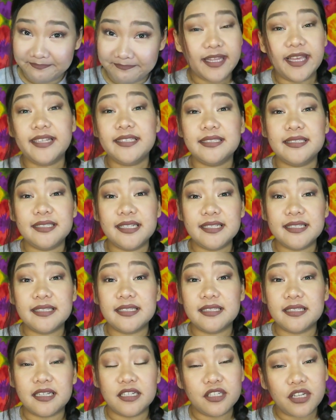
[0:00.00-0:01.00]
Next is
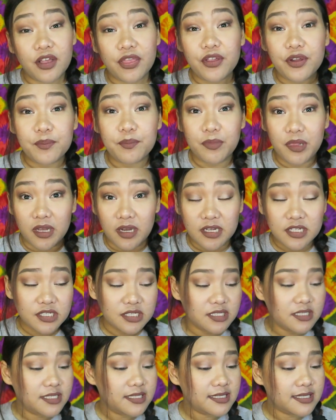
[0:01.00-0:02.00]
another
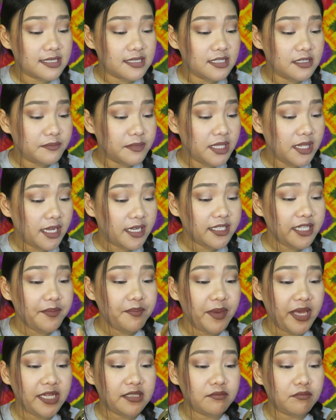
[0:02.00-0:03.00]
blush. This is the Milani
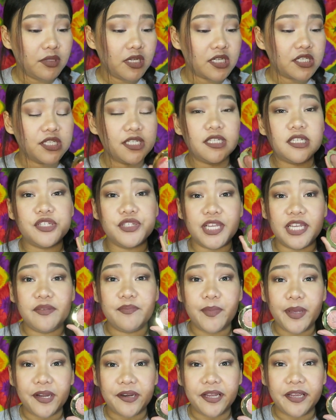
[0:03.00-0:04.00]
Baked Blush in the shade
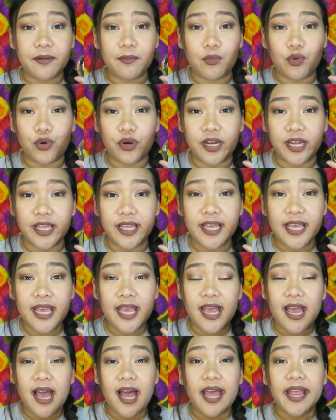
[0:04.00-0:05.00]
Berry Amore.
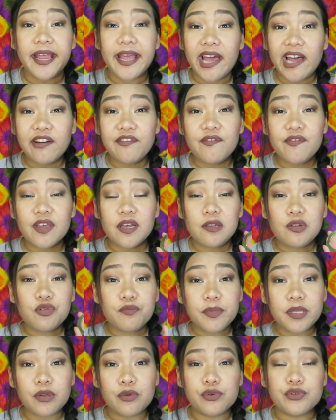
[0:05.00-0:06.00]
I have the
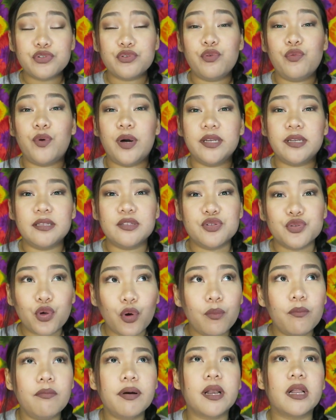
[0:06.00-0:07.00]
Luminoso one at
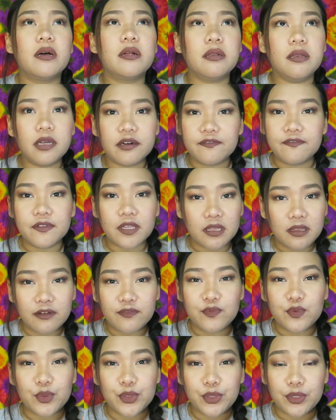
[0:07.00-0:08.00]
sobrang love na
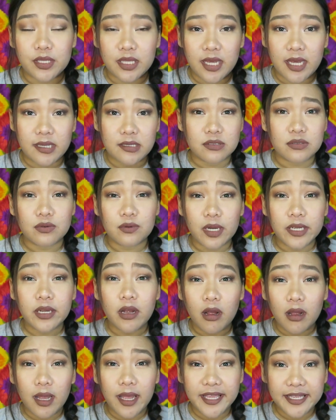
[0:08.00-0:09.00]
love ko yun, guys. So, I,
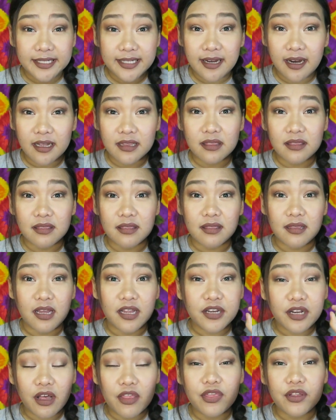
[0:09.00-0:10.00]
I got
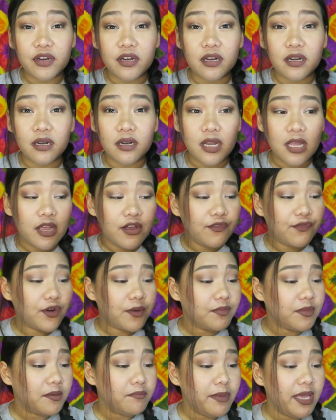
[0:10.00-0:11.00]
another
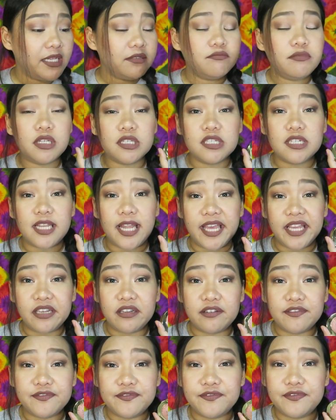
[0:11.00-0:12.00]
from the Baked Blush
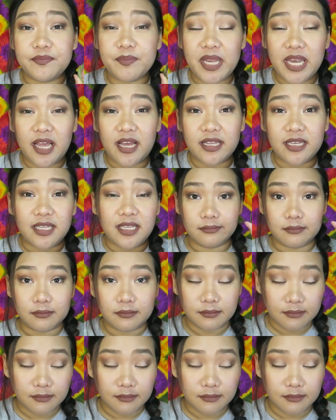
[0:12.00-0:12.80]
line of Milani.